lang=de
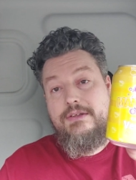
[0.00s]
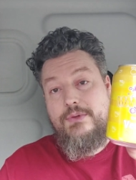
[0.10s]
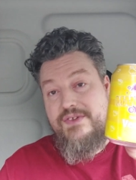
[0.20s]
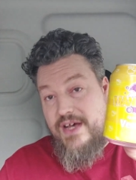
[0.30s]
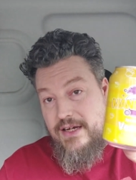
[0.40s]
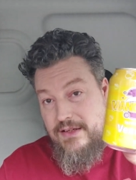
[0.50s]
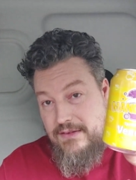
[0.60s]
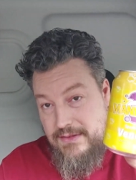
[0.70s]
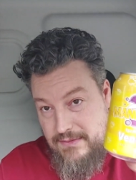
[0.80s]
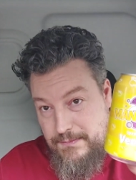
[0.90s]
Ich würde
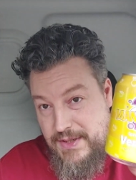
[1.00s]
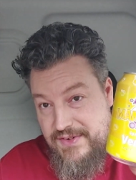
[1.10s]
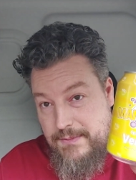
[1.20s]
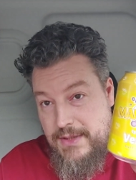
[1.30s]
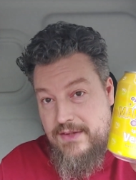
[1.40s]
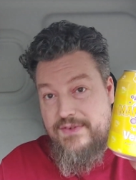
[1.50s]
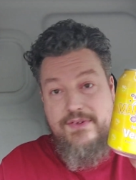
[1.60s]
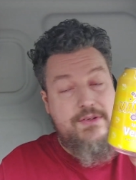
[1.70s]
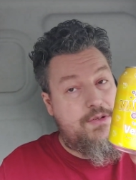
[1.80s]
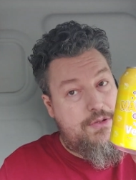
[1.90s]
sagen, bis
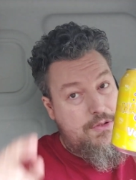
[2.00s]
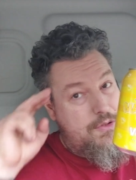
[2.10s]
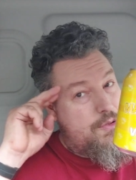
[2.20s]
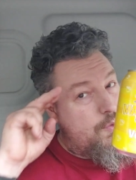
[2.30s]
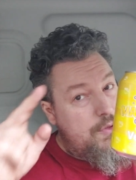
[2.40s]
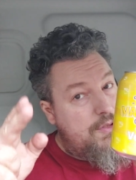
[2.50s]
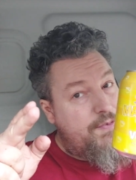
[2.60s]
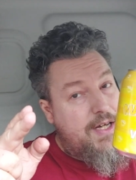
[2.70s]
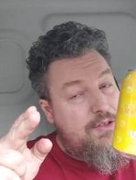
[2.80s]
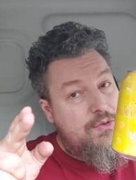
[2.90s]
demnächst. Gute
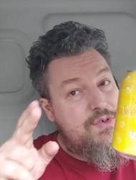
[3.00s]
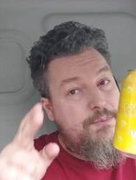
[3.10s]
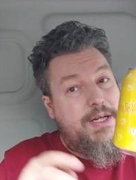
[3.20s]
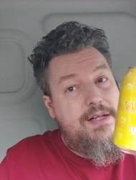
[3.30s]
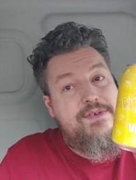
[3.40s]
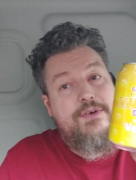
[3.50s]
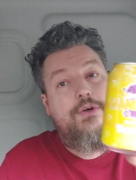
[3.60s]
Fahrt, Jungs und Mädels.